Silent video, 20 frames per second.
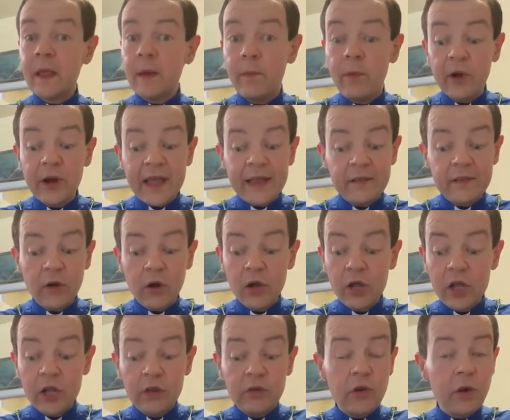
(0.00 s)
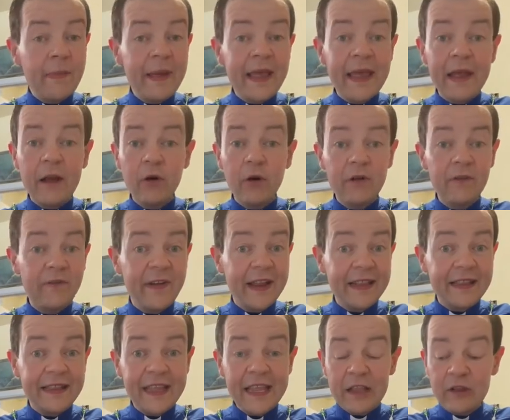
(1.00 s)
Por eso no me he
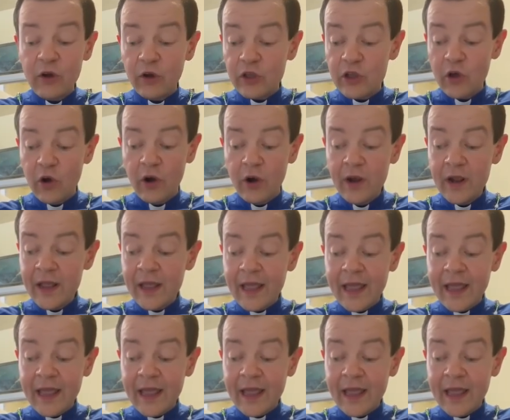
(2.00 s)
convertido yo